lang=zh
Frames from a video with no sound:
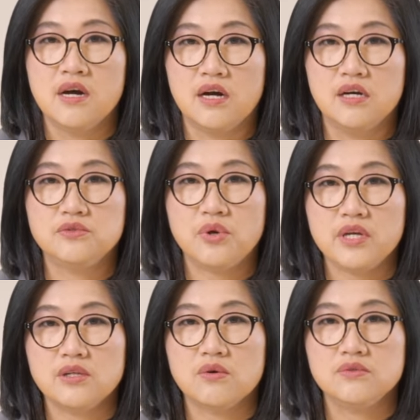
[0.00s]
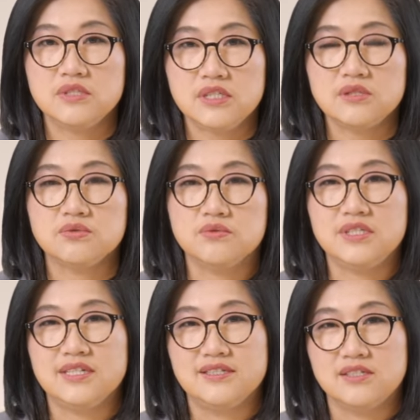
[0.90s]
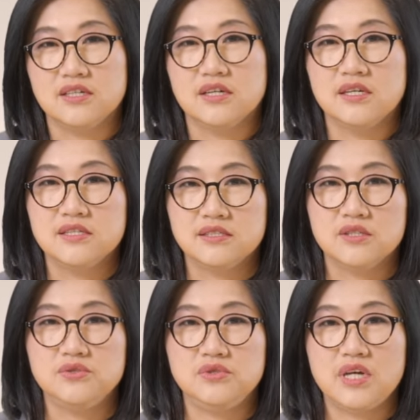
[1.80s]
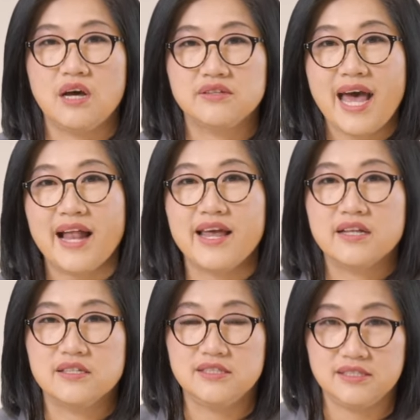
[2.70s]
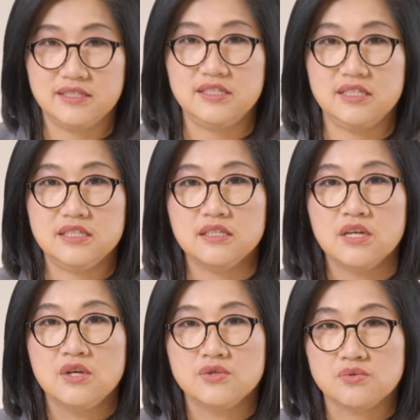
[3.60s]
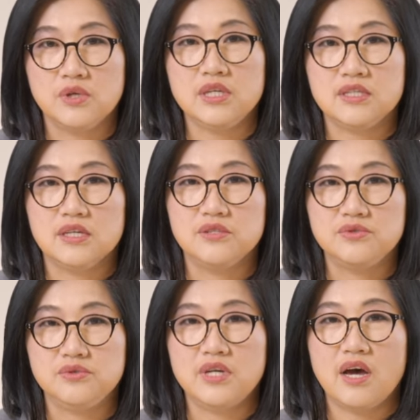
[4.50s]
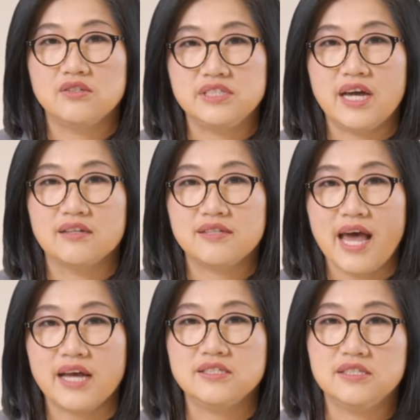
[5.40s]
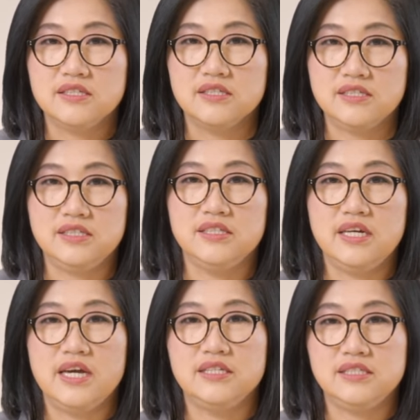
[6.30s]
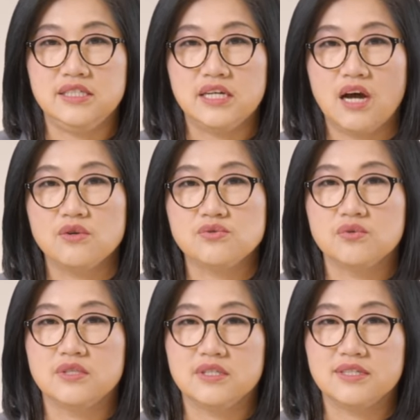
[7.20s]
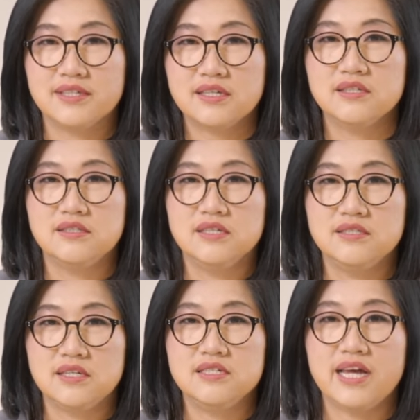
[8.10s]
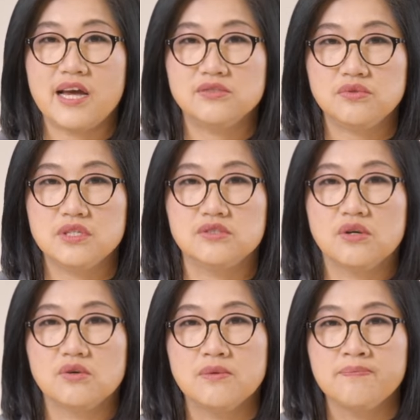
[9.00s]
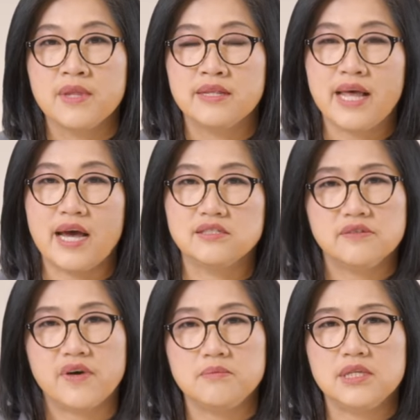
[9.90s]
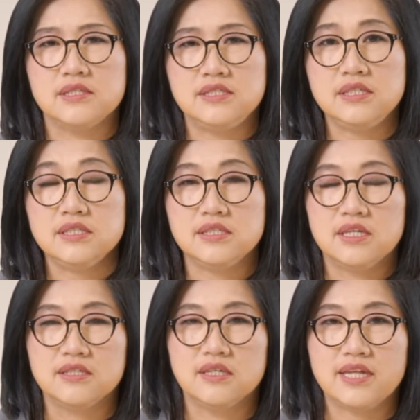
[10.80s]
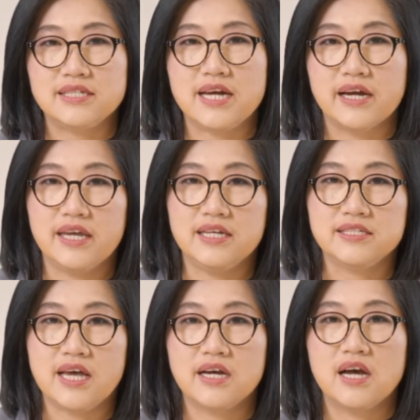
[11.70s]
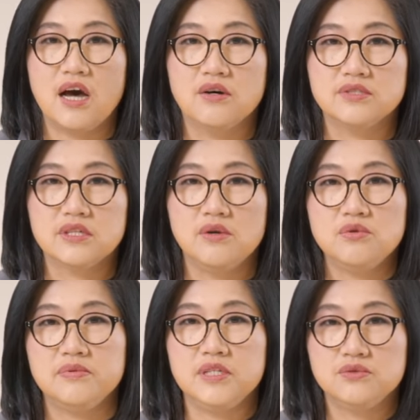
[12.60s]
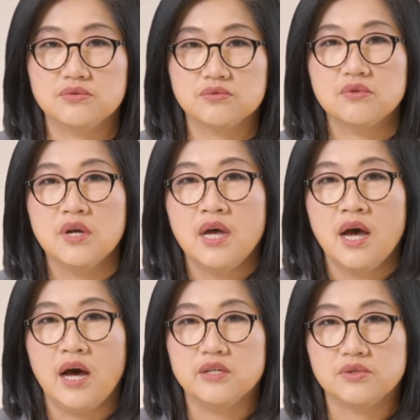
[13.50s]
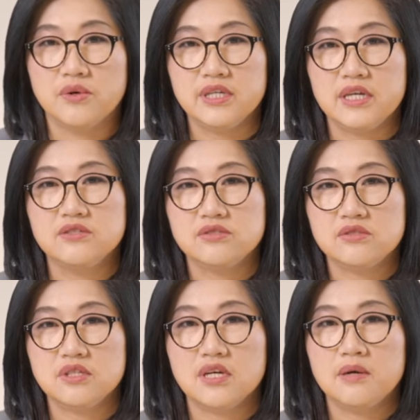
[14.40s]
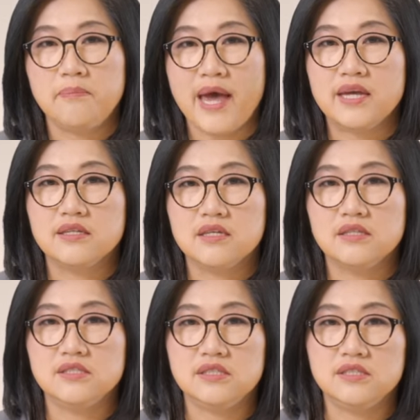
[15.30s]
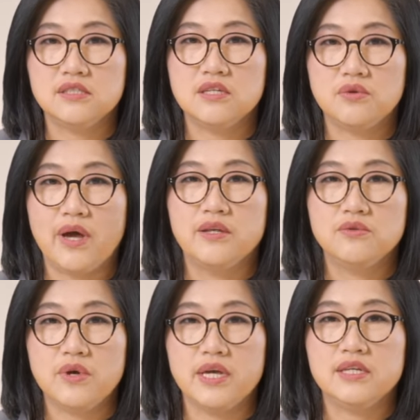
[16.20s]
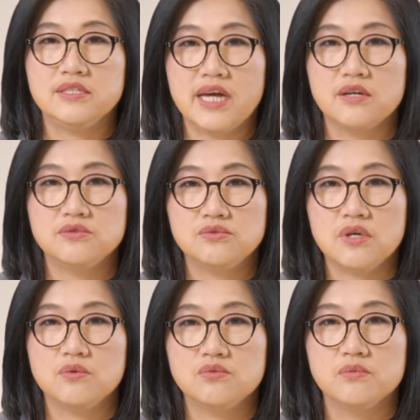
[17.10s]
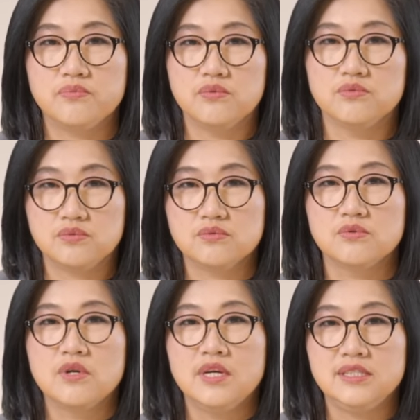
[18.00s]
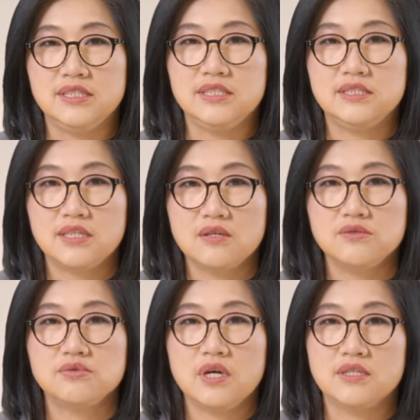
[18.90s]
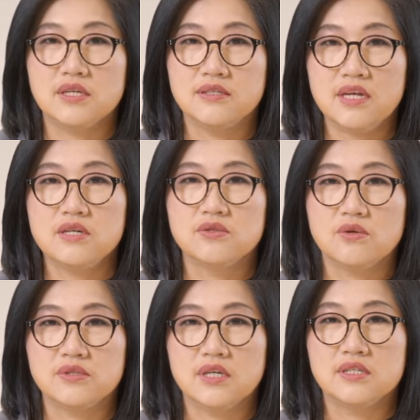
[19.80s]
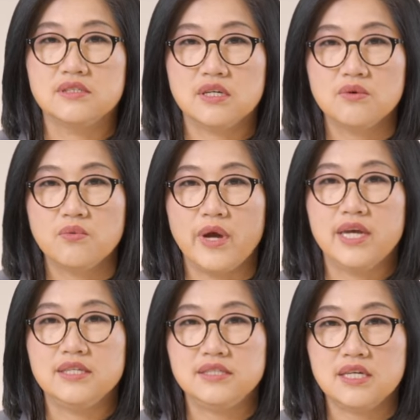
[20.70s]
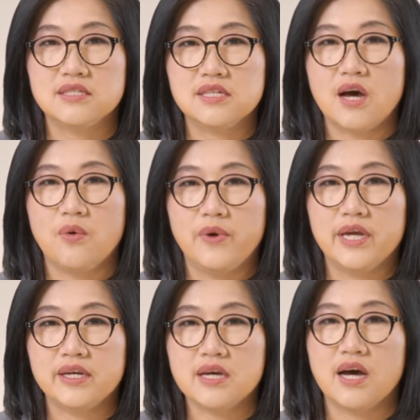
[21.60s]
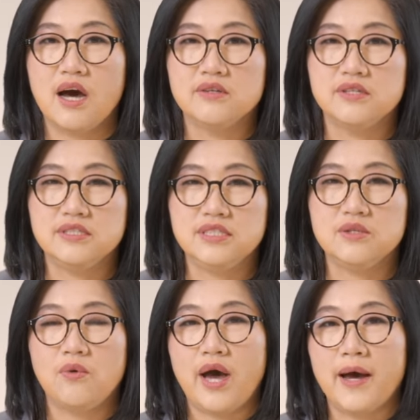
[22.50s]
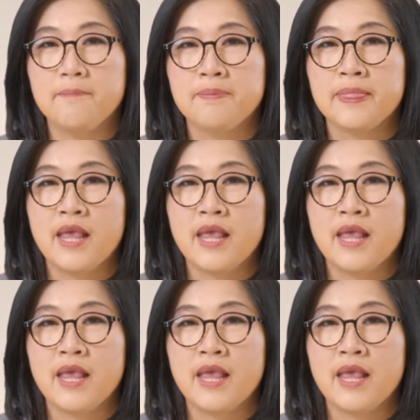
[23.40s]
而推动基础建设，则需要大量的资金，所以呢，需要向大型的企业及高所得的个人增加税收。那这方面的细节呢，大家可以参考这个绿皮书。啊，总而言之呢，拜登的行政团队将税务补助及征税的内容呢，称为“建造回更好的计划”。